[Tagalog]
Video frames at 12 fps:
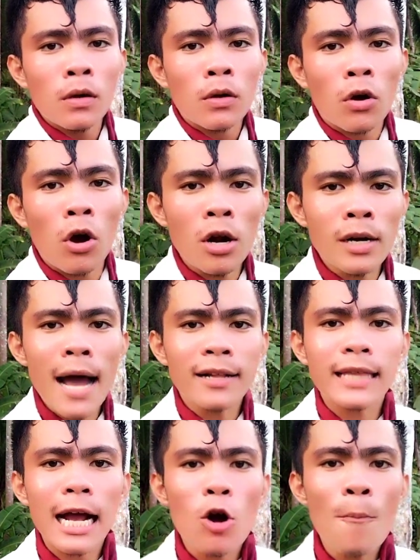Kung
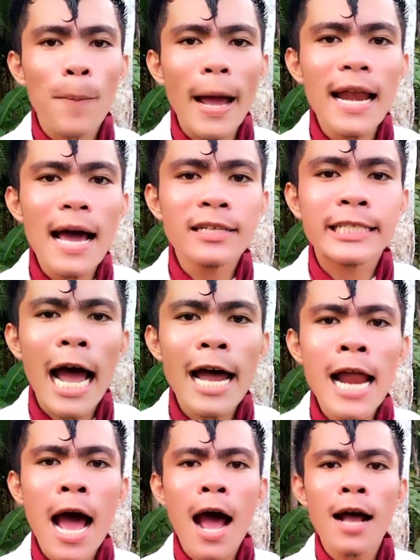nagtagumpay lang
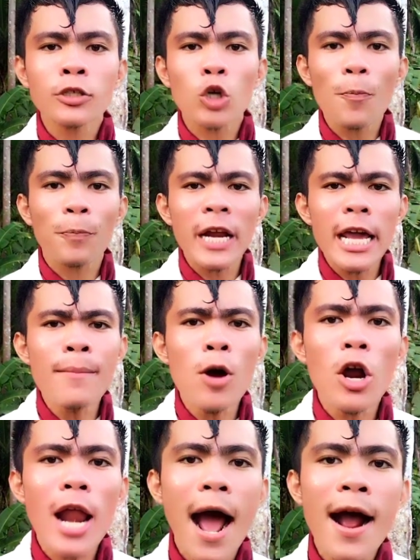sana ang supremo
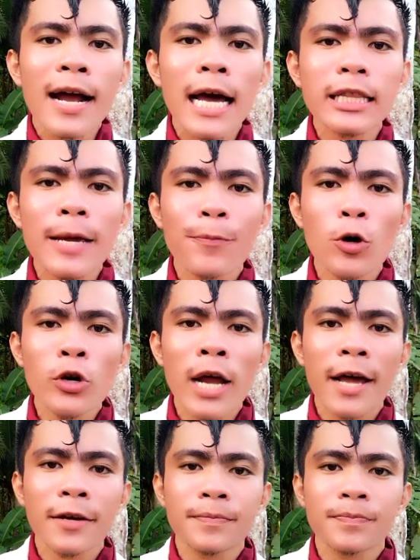ng
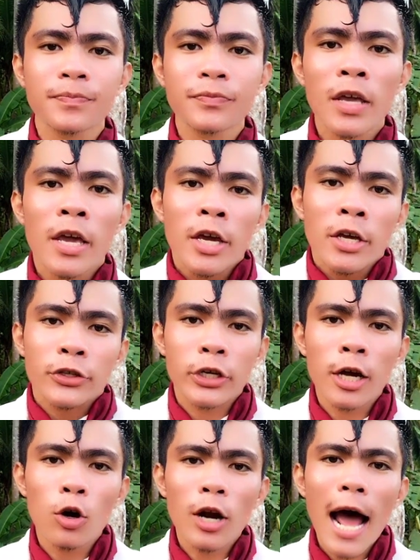katipunan,
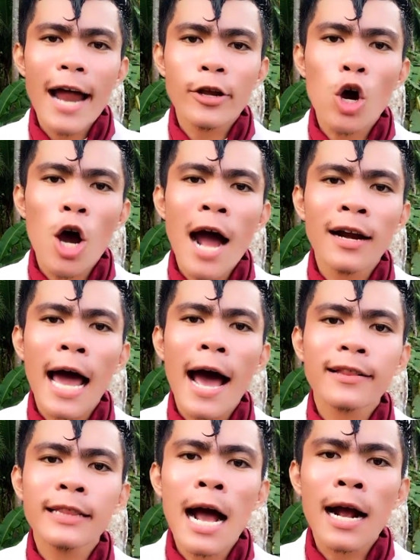sigurado ang
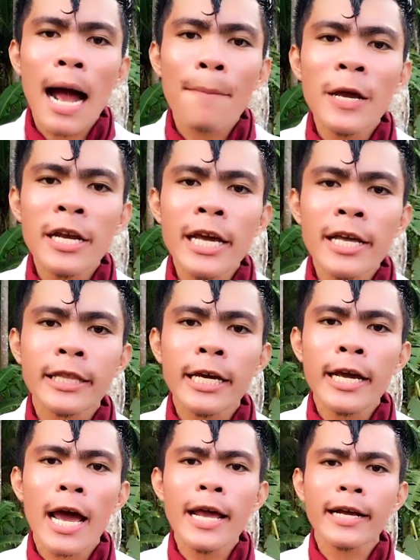lahat ng kabinete
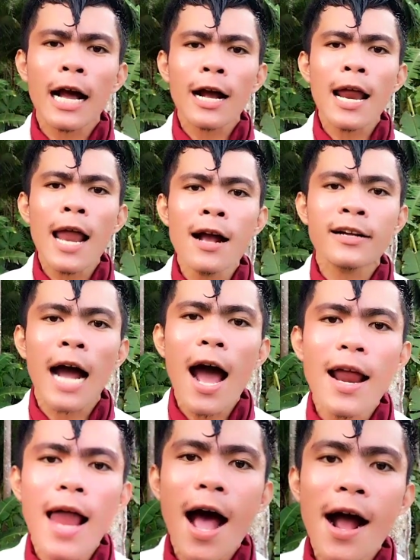ay
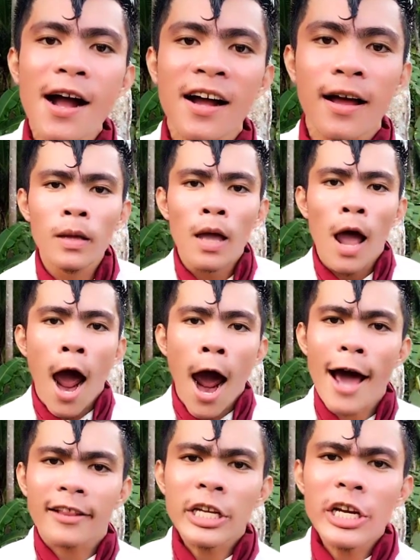kagalang-galang
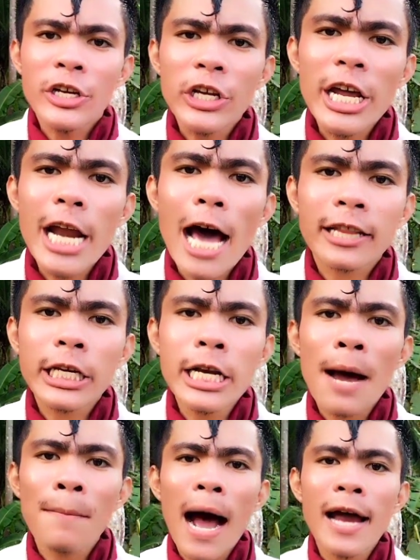at hindi natin
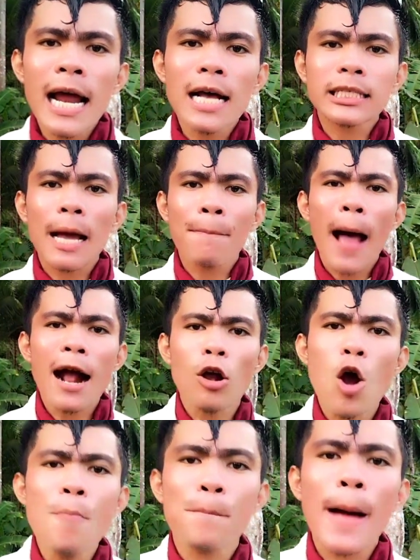namana sa
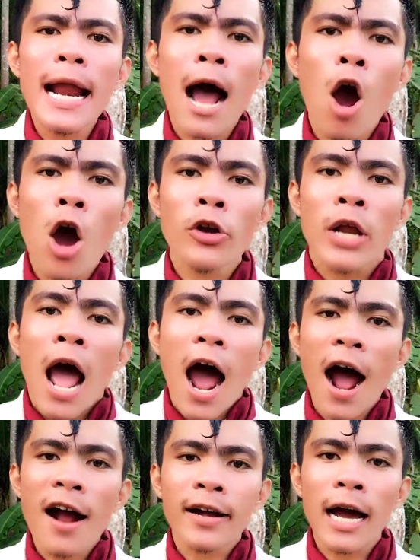bagong panahon
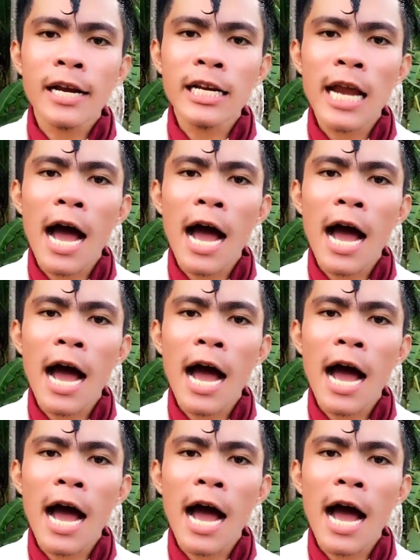ang kanilang